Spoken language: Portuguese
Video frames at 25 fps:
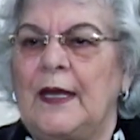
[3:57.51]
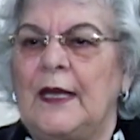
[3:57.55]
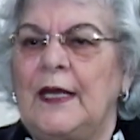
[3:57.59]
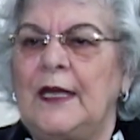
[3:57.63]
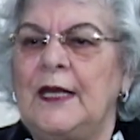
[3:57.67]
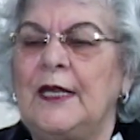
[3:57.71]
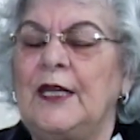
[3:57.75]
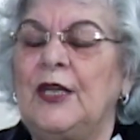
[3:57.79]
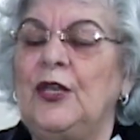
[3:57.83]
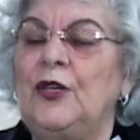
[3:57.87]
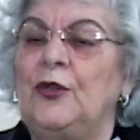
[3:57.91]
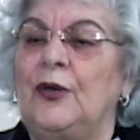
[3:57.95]

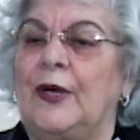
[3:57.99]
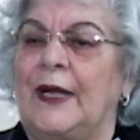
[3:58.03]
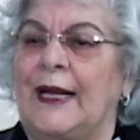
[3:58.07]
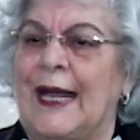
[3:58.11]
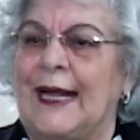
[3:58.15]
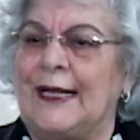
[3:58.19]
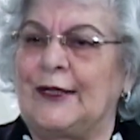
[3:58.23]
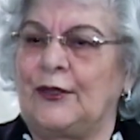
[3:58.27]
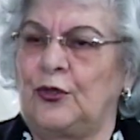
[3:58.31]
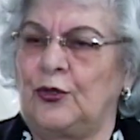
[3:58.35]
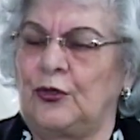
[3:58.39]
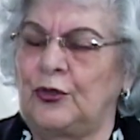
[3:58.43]

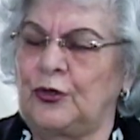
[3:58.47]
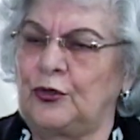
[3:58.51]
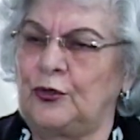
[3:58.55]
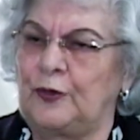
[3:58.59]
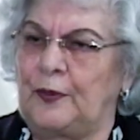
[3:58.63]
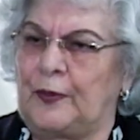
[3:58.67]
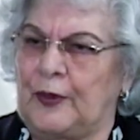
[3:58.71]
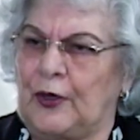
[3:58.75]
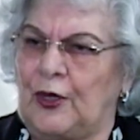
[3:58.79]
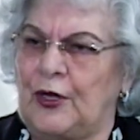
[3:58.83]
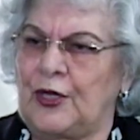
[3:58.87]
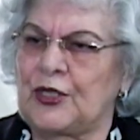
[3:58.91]
ignorar a dor
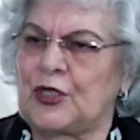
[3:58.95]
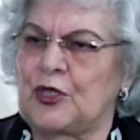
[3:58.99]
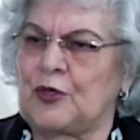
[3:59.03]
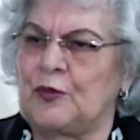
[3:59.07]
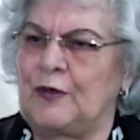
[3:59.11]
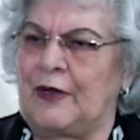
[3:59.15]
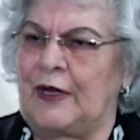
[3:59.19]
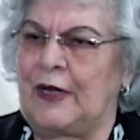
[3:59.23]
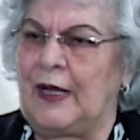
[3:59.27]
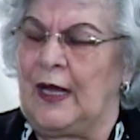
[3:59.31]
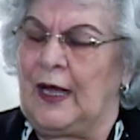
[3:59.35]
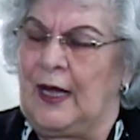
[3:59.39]
do
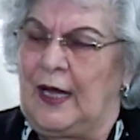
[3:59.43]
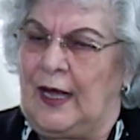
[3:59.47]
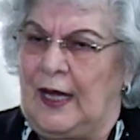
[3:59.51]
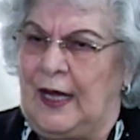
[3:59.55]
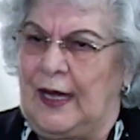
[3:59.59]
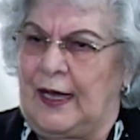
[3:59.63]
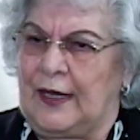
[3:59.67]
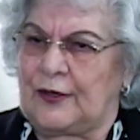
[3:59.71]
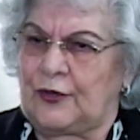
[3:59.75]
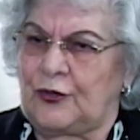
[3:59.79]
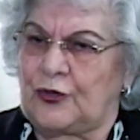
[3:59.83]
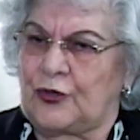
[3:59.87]
próximo,
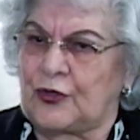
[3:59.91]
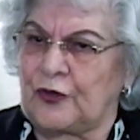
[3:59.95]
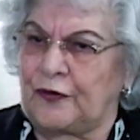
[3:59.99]
o